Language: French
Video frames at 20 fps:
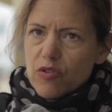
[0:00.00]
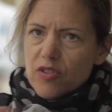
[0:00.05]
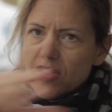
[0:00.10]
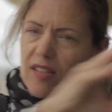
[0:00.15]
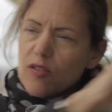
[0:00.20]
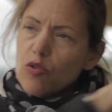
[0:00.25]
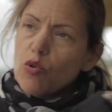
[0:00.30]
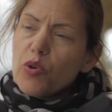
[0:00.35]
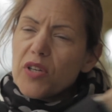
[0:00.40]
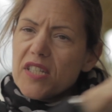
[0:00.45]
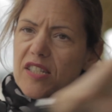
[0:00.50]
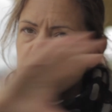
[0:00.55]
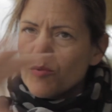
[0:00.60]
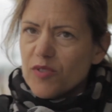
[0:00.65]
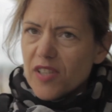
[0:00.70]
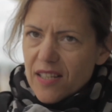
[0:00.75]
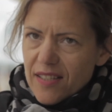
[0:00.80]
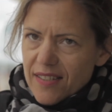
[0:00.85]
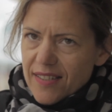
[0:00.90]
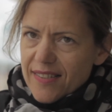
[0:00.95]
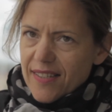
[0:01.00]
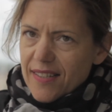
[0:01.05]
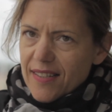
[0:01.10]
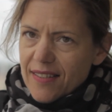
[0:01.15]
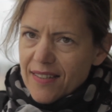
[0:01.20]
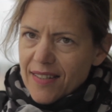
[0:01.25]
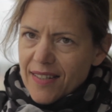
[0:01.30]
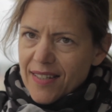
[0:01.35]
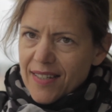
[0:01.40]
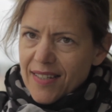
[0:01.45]
cette
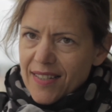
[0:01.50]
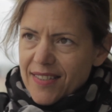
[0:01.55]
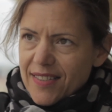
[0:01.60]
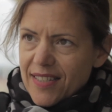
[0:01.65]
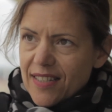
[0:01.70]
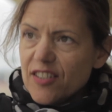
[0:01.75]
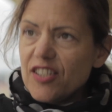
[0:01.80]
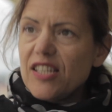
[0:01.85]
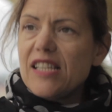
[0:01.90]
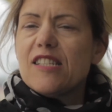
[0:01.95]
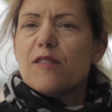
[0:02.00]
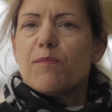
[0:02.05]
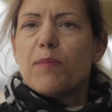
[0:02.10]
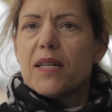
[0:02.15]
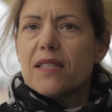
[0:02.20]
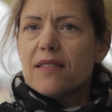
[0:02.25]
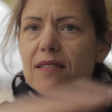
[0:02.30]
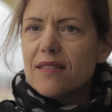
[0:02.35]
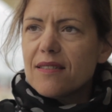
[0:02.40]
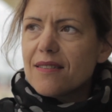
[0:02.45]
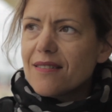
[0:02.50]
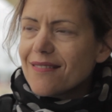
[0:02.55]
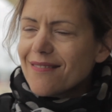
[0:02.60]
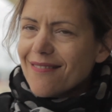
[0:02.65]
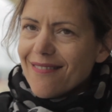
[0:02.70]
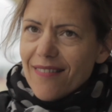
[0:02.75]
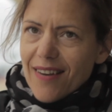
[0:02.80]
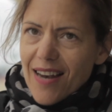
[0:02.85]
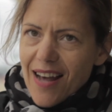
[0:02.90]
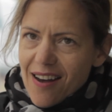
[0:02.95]
horizontalité qui est l'espace
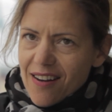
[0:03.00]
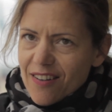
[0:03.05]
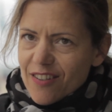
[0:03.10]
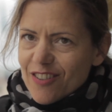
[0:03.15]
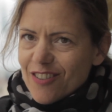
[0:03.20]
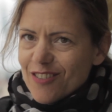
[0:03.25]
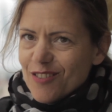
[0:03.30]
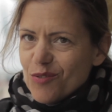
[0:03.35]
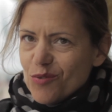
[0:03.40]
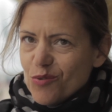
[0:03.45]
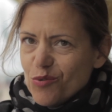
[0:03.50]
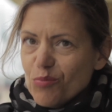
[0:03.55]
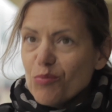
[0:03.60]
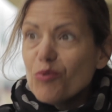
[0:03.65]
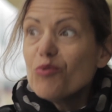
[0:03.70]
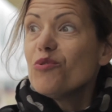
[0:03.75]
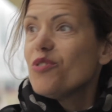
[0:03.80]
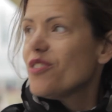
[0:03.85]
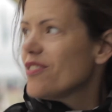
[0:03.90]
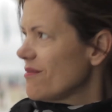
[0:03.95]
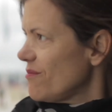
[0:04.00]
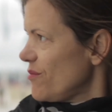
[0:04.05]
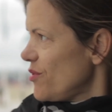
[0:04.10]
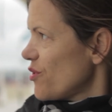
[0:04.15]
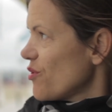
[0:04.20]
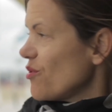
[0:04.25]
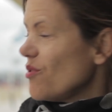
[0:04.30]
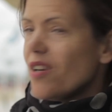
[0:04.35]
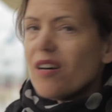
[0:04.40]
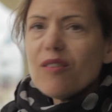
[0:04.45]
large du monde,
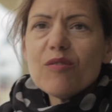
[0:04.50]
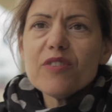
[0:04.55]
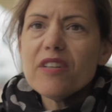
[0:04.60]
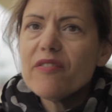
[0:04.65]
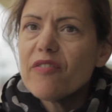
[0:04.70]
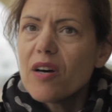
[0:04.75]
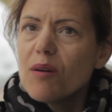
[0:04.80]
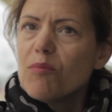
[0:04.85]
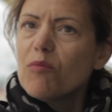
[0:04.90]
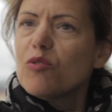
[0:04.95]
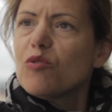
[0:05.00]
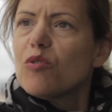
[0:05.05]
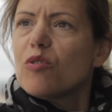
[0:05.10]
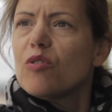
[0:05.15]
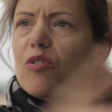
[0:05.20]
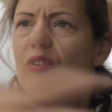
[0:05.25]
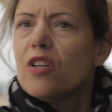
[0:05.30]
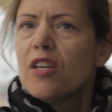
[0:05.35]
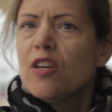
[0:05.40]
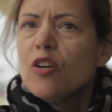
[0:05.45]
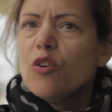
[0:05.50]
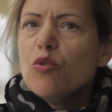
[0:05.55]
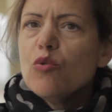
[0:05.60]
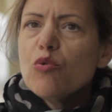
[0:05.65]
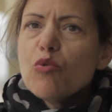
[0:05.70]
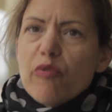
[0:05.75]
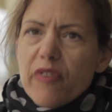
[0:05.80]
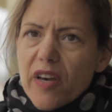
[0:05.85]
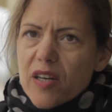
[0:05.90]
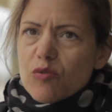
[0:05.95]
parce que là on est vraiment dans
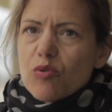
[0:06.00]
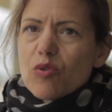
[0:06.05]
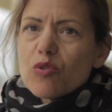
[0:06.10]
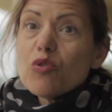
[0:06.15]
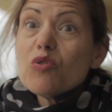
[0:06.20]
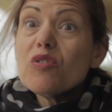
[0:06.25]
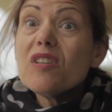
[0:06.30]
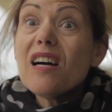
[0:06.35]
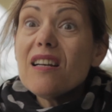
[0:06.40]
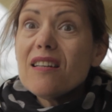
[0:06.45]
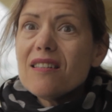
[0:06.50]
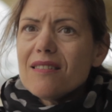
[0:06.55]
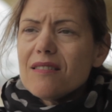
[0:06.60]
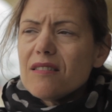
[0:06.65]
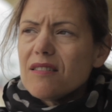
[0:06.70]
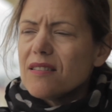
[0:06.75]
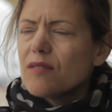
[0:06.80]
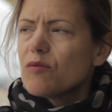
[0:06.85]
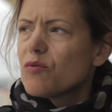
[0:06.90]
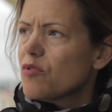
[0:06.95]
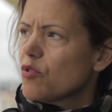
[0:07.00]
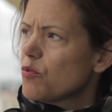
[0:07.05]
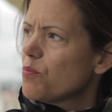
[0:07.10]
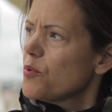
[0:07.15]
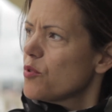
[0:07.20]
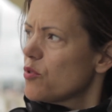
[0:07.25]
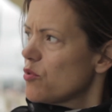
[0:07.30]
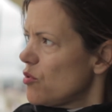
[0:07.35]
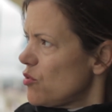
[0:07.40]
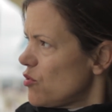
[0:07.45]
une ouverture totale. Hein. Si on se
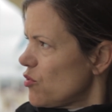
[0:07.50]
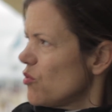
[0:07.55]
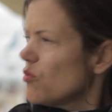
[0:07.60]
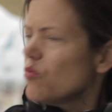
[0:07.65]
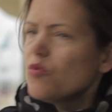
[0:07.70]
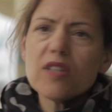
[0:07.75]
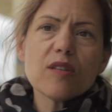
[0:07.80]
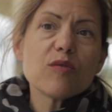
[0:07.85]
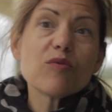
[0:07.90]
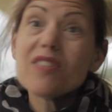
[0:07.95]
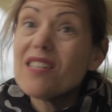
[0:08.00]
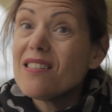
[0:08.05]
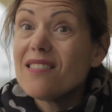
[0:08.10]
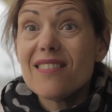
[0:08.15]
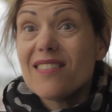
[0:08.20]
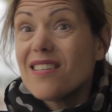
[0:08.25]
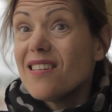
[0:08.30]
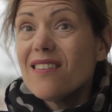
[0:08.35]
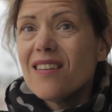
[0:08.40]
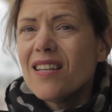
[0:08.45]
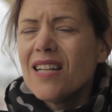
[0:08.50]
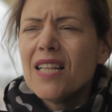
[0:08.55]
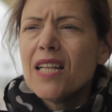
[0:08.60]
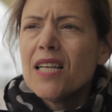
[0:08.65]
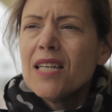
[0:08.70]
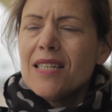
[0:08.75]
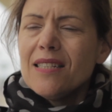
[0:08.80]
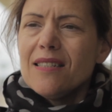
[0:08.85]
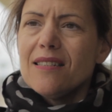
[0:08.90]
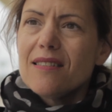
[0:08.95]
pose deux secondes et qu'on s'assied,
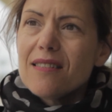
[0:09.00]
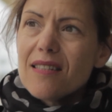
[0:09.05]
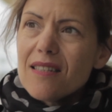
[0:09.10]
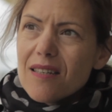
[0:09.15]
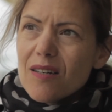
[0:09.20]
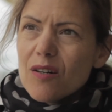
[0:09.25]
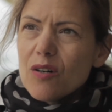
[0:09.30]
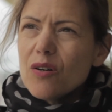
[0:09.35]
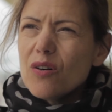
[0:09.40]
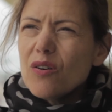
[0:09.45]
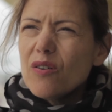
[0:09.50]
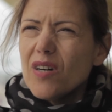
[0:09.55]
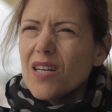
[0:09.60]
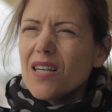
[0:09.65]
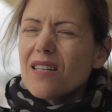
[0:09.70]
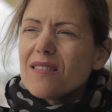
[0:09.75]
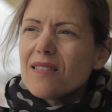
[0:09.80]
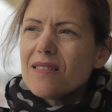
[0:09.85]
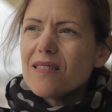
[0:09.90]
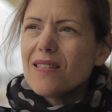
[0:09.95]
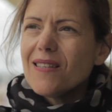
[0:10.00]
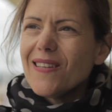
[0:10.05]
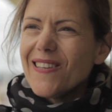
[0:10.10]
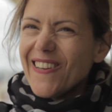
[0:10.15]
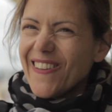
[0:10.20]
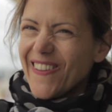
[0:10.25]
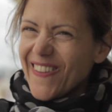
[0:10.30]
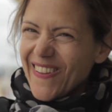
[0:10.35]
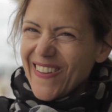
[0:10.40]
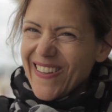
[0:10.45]
euh, c'est
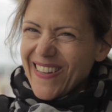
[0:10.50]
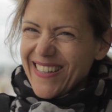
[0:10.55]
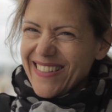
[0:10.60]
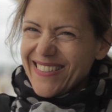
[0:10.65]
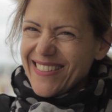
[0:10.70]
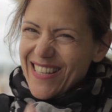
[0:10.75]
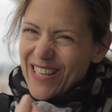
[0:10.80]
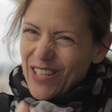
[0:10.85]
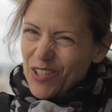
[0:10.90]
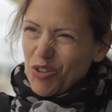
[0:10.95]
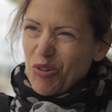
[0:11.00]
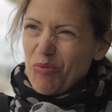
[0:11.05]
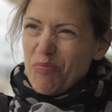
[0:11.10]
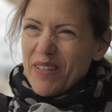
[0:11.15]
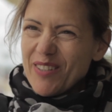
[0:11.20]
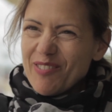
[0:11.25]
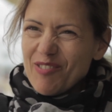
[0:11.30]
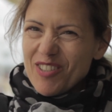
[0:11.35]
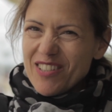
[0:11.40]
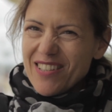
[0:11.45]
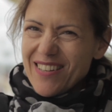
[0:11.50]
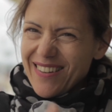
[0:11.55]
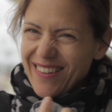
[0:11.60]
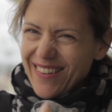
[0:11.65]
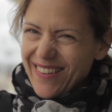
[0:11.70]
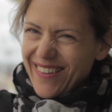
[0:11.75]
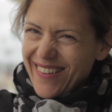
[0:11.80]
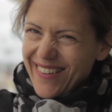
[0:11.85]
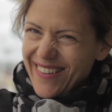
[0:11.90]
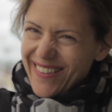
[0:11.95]
c'est l'être humain dans,
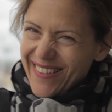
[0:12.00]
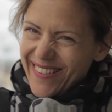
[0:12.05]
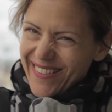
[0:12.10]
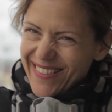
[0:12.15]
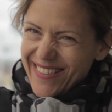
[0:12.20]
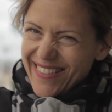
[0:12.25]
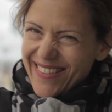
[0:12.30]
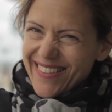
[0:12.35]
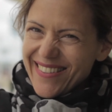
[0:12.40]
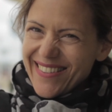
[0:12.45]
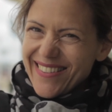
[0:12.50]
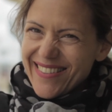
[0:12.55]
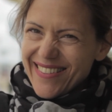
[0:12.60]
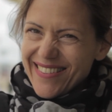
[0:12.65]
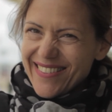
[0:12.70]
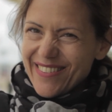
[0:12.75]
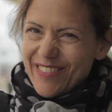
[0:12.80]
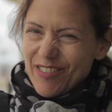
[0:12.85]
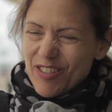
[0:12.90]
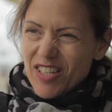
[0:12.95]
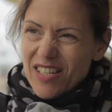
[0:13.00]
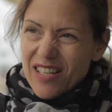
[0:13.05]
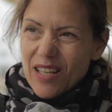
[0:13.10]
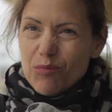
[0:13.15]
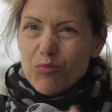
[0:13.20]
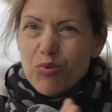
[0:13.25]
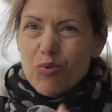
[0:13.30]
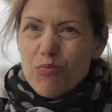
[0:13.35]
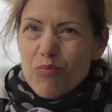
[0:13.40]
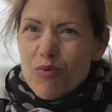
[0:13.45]
sa, dans ce qu'il
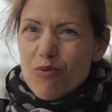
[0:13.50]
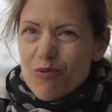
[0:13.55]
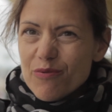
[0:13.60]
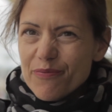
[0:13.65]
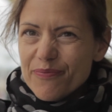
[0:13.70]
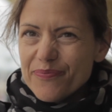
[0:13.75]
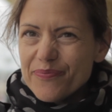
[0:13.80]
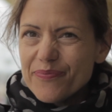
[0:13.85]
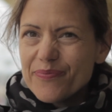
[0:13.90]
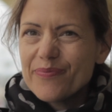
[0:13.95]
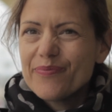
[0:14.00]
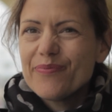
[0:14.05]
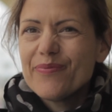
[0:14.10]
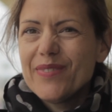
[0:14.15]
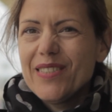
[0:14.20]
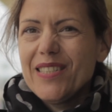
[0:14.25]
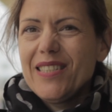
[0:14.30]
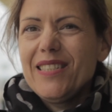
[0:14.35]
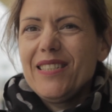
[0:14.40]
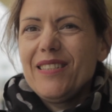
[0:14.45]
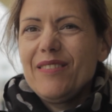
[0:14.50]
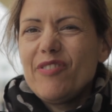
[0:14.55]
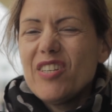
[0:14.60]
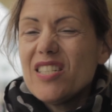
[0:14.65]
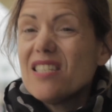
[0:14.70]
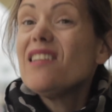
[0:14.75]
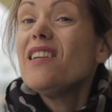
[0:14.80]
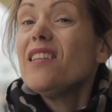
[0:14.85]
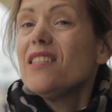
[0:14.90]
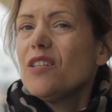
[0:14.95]
a de plus beau,
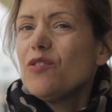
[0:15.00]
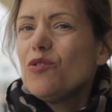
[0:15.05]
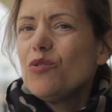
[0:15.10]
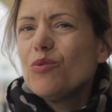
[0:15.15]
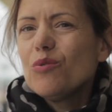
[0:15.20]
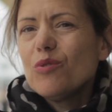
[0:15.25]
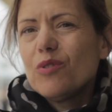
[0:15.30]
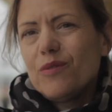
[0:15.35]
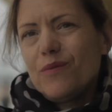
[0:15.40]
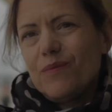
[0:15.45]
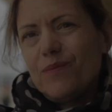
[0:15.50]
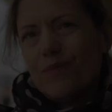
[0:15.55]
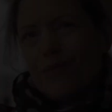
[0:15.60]
face à la nature. Hein.